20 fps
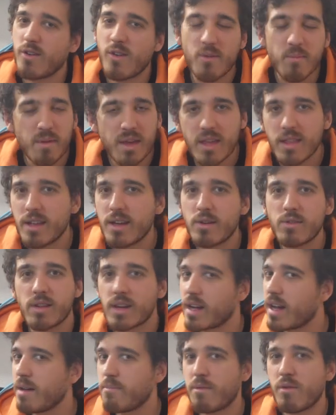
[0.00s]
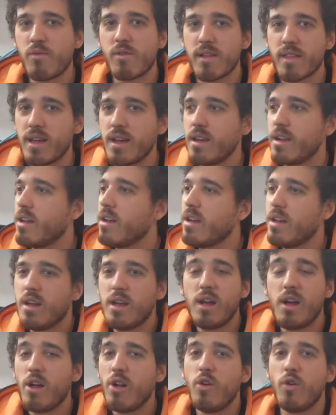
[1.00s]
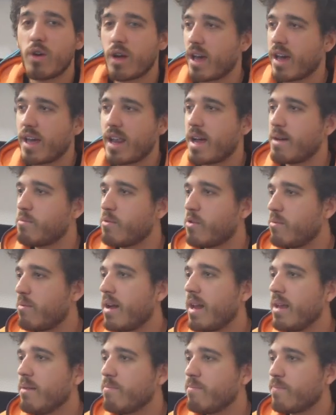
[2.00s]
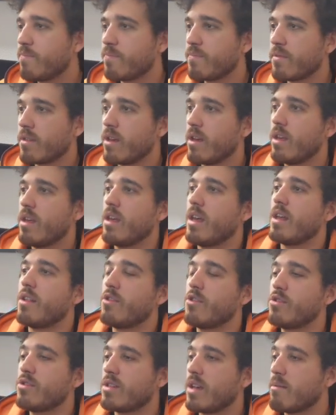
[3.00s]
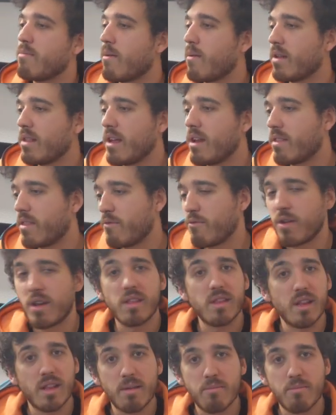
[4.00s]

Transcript: comida, otra caja para guardar lo que queramos, ¿vale? Entonces vamos a tener diferentes